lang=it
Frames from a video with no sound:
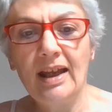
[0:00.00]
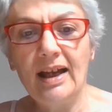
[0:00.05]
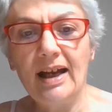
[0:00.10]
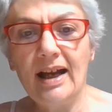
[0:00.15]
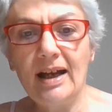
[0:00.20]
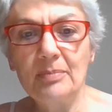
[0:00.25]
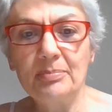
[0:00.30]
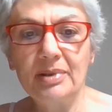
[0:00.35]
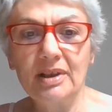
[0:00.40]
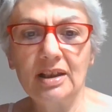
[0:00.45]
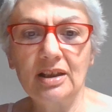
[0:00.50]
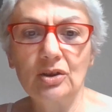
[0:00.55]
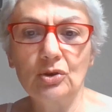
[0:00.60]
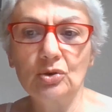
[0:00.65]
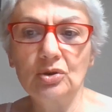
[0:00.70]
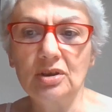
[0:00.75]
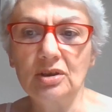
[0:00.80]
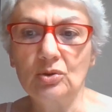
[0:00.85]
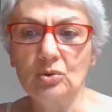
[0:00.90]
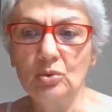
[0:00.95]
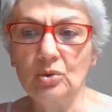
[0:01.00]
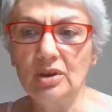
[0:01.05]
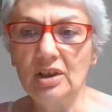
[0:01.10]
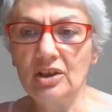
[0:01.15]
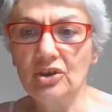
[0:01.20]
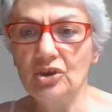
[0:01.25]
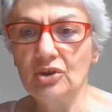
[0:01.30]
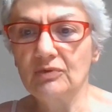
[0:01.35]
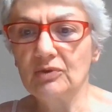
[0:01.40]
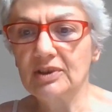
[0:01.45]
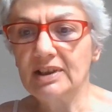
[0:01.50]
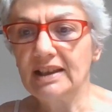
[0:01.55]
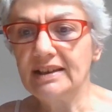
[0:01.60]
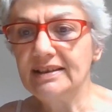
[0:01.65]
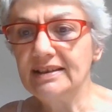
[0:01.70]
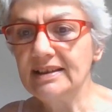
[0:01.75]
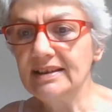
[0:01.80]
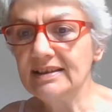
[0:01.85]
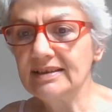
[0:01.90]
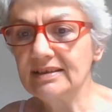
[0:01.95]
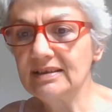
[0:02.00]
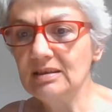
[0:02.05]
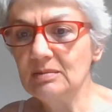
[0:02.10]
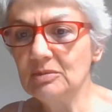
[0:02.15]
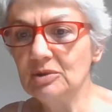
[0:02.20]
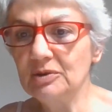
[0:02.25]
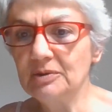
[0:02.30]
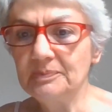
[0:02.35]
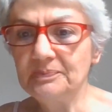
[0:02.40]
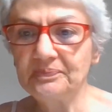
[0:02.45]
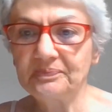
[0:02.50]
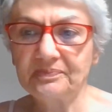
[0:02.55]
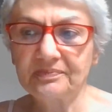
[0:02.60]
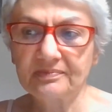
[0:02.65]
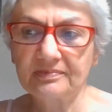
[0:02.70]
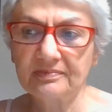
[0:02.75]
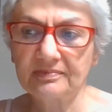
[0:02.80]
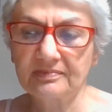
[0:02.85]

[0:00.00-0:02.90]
a periodi in cui leggevo tantissimo